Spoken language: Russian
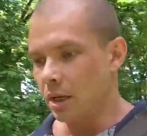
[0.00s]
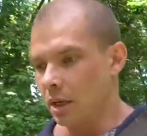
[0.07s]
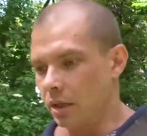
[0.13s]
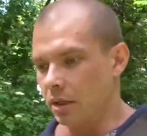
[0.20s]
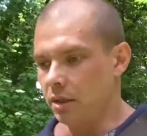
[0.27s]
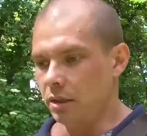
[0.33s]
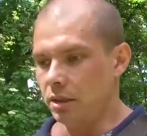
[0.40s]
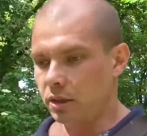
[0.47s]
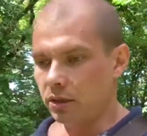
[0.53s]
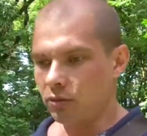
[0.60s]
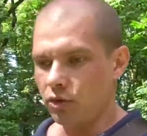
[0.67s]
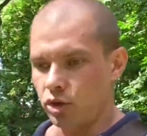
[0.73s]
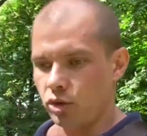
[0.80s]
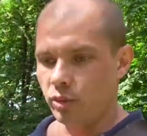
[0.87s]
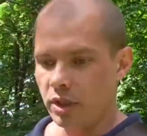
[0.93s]
И для
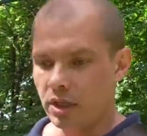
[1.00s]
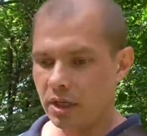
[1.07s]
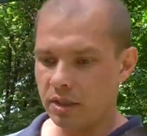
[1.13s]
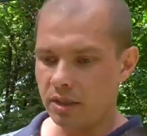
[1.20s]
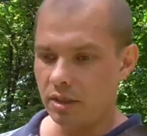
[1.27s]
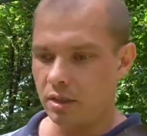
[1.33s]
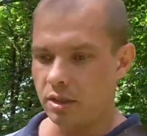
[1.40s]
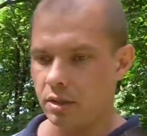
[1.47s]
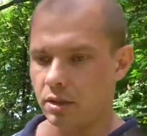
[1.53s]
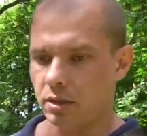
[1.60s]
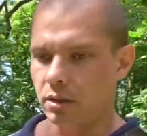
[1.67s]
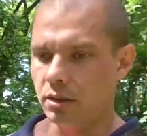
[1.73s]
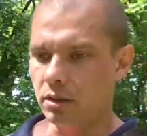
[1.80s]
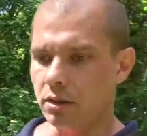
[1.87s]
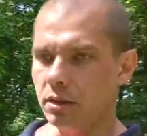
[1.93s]
того, чтобы нарастить
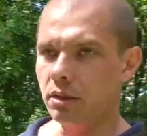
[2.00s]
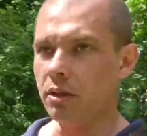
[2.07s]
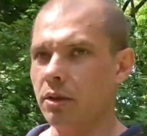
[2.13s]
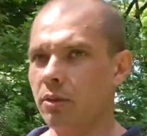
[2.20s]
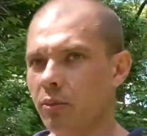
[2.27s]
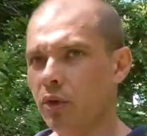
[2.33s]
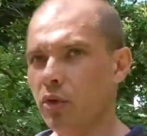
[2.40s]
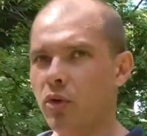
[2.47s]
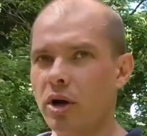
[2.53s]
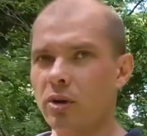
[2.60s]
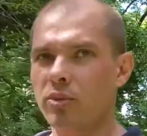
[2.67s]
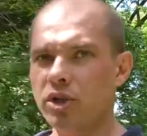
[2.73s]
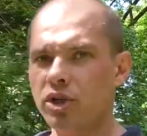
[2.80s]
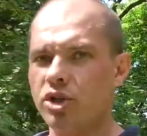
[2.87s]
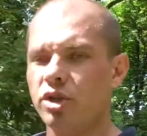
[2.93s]
э, много
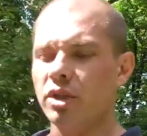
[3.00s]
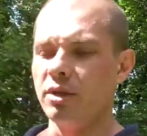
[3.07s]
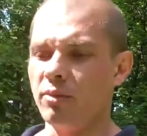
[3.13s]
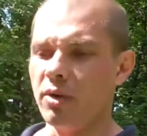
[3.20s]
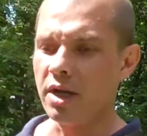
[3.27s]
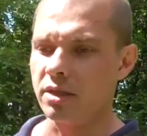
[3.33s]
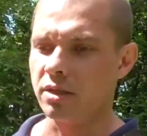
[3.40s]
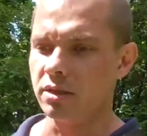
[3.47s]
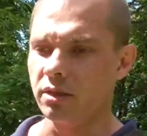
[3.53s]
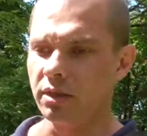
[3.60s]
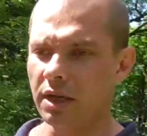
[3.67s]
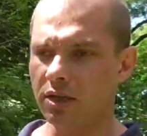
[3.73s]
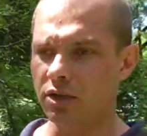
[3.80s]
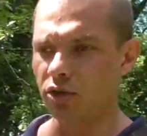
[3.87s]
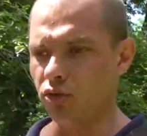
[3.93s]
мышечной массы,
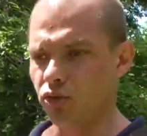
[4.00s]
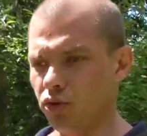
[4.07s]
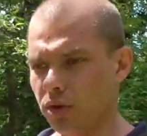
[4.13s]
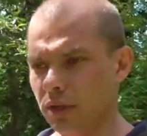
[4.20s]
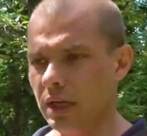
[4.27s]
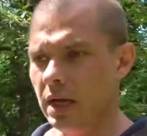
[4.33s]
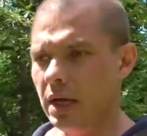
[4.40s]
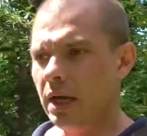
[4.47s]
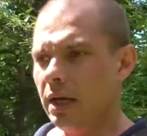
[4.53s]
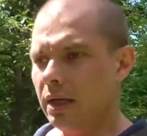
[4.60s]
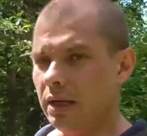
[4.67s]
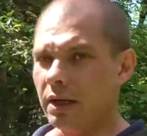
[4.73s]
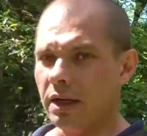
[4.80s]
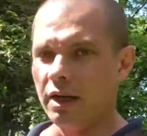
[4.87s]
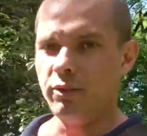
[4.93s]
также нужен
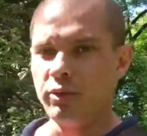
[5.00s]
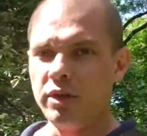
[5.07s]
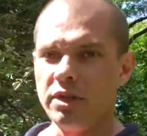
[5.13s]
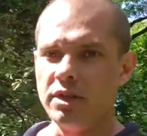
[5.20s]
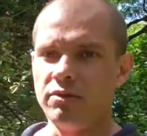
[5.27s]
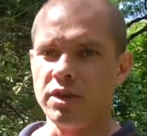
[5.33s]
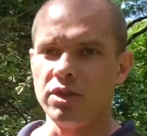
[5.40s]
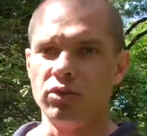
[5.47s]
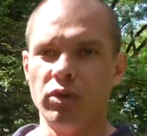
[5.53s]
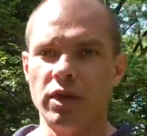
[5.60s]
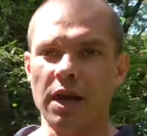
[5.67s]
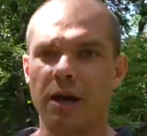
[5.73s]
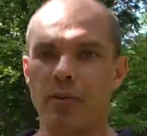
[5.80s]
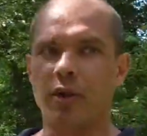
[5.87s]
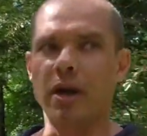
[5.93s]
и крепкий
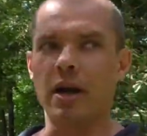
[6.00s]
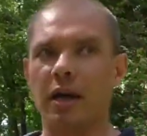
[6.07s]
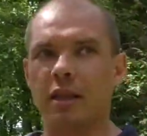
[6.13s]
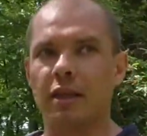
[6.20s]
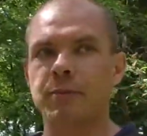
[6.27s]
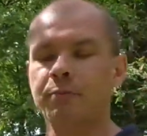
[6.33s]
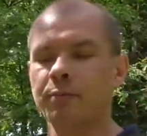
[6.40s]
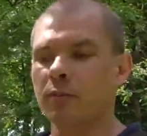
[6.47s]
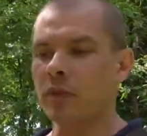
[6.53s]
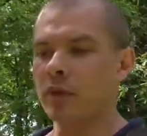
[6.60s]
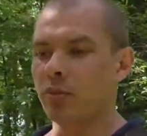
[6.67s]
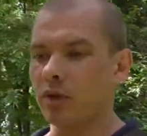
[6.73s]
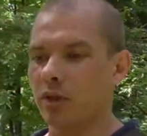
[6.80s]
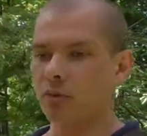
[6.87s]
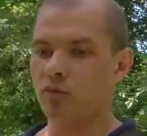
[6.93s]
связной аппарат.
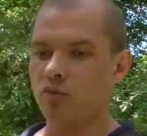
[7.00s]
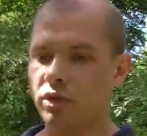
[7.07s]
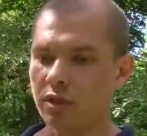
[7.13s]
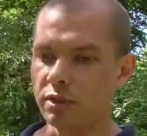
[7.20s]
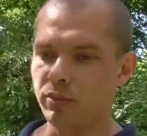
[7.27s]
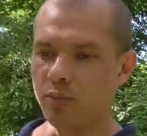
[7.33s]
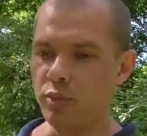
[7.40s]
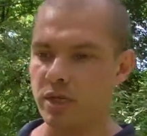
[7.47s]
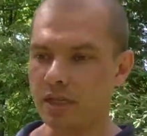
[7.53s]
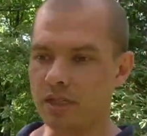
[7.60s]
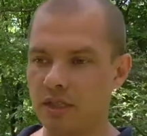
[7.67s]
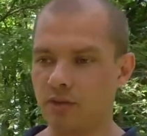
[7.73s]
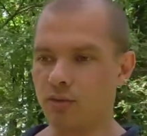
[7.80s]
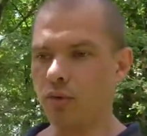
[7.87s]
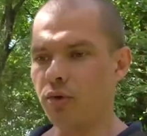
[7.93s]
Потому что без
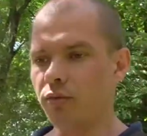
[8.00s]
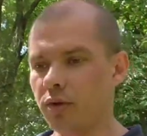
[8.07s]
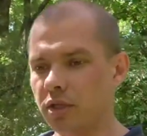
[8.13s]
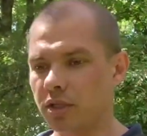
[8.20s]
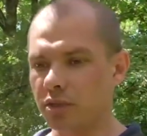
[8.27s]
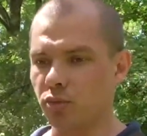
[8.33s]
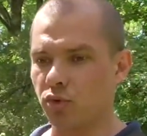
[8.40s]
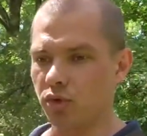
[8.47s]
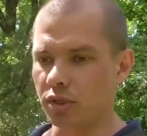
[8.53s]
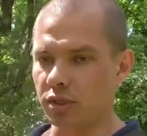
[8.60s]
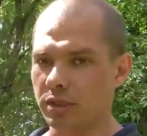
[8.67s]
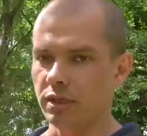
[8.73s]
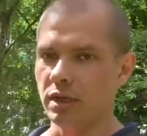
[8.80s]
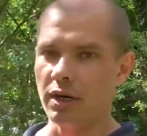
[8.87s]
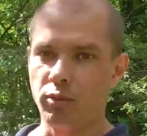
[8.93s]
него вы не
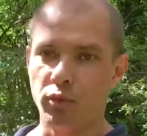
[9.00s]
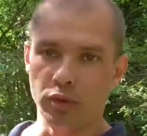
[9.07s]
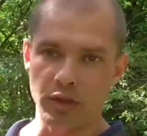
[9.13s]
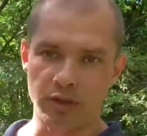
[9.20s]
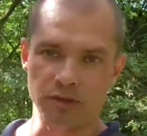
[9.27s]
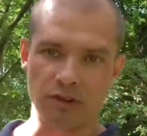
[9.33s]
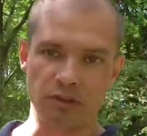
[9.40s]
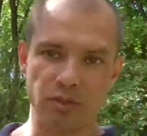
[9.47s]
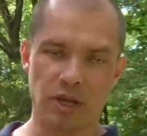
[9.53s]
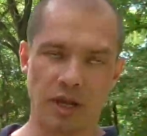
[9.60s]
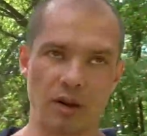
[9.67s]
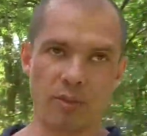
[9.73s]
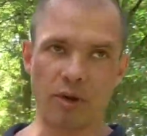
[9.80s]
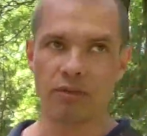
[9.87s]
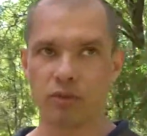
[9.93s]
сможете работать во
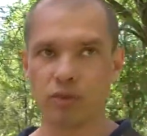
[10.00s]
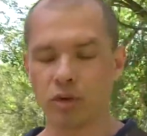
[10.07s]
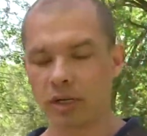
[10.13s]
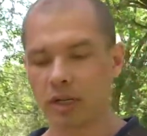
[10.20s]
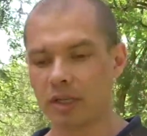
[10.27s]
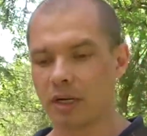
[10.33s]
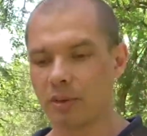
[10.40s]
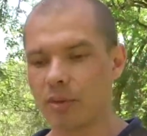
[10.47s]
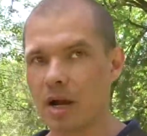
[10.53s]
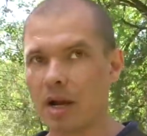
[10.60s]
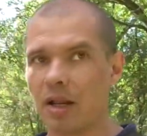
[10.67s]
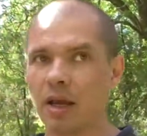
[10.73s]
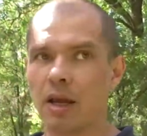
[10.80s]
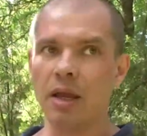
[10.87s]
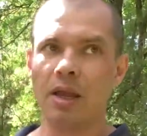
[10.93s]
многоповторке
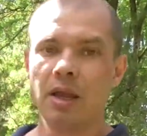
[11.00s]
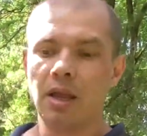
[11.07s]
нормально,